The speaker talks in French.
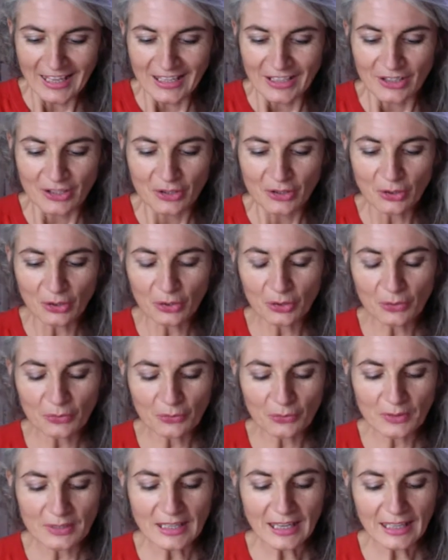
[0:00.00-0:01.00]
Ce
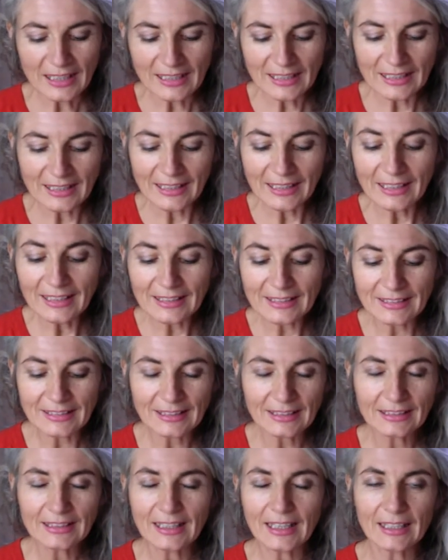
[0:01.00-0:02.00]
que vous allez
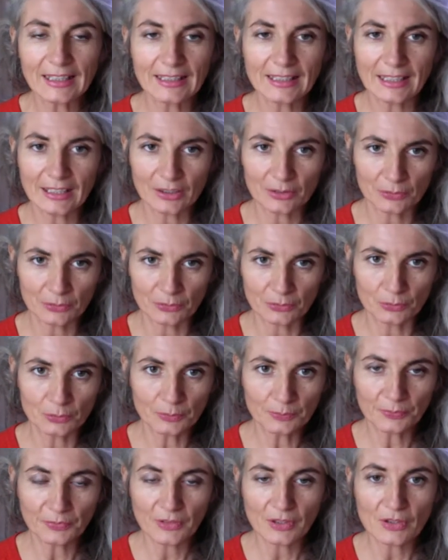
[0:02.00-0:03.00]
laisser derrière
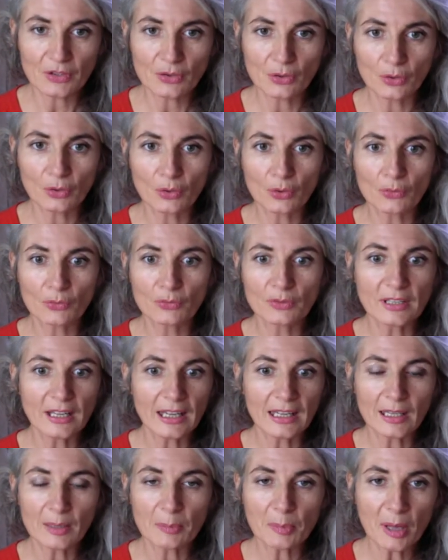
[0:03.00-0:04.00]
vous, ce que vous
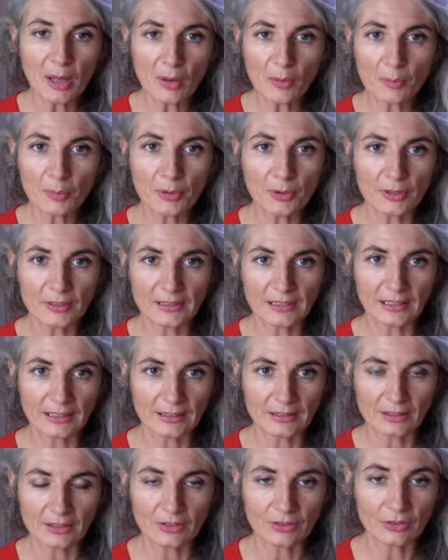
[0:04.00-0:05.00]
n'allez pas emporter
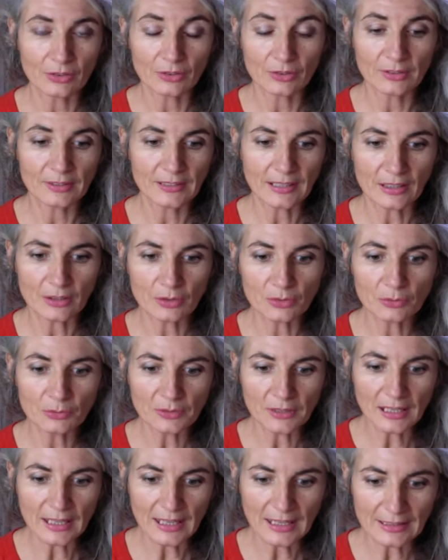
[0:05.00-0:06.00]
dans cette
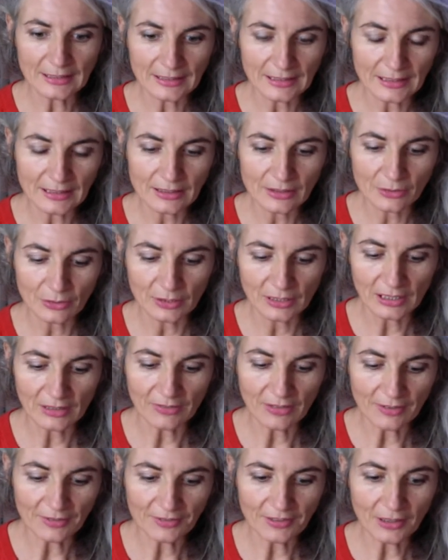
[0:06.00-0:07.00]
nouvelle année, ce qu'il
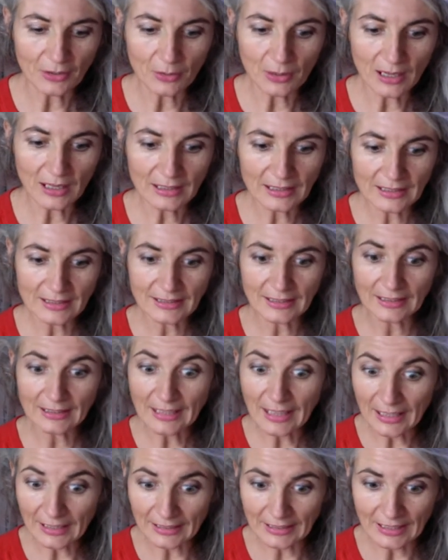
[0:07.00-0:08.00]
va falloir laisser
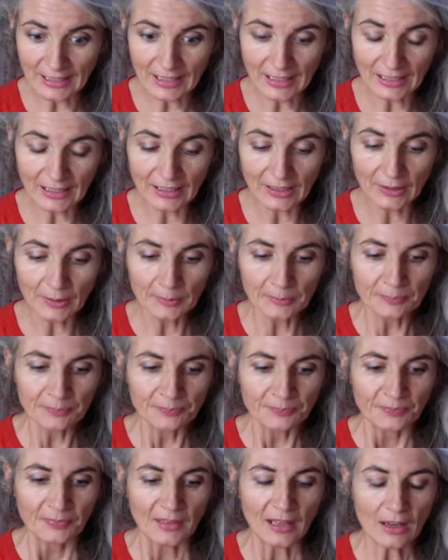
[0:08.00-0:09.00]
derrière,
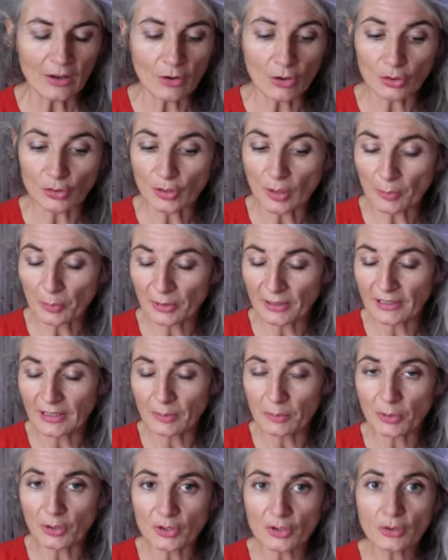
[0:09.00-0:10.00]
alors ça peut être des
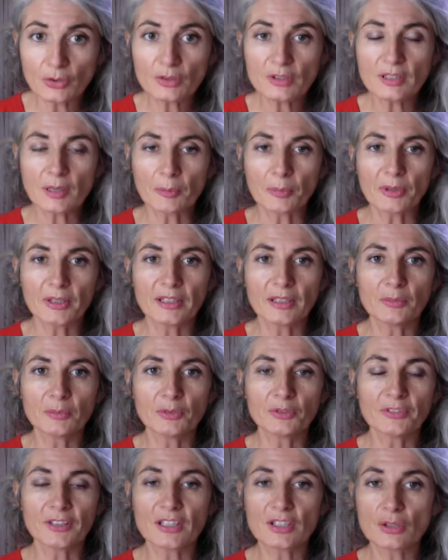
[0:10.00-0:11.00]
bonnes choses, ça peut être des
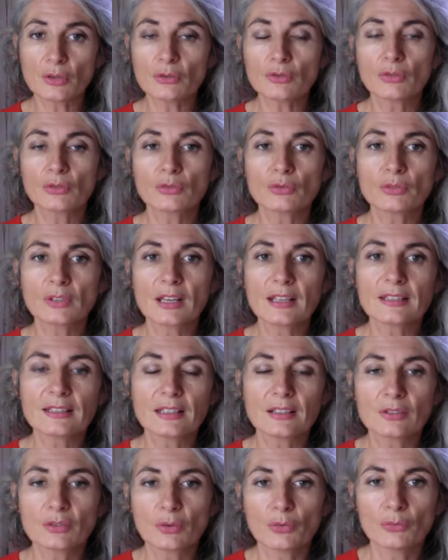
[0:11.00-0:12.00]
mauvaises choses, en tout cas
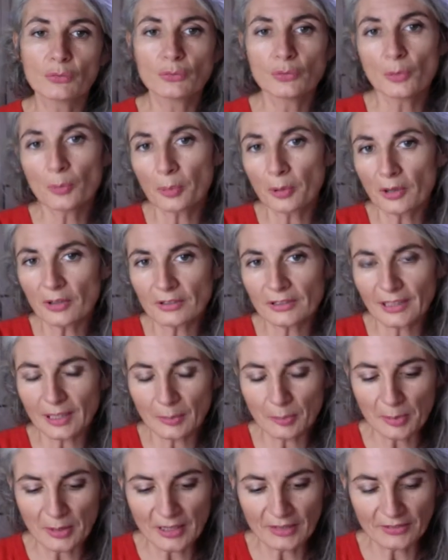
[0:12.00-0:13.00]
c'est ce que vous ne prendrez
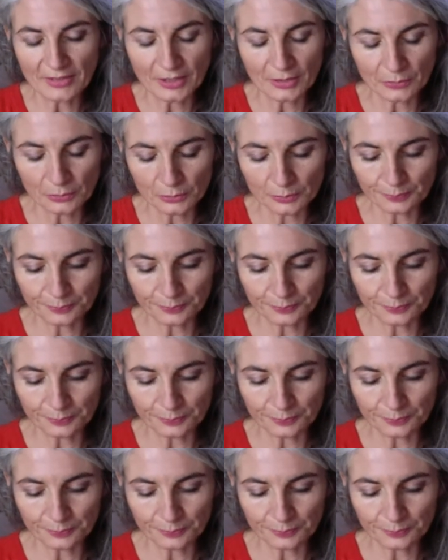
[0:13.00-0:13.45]
pas avec vous.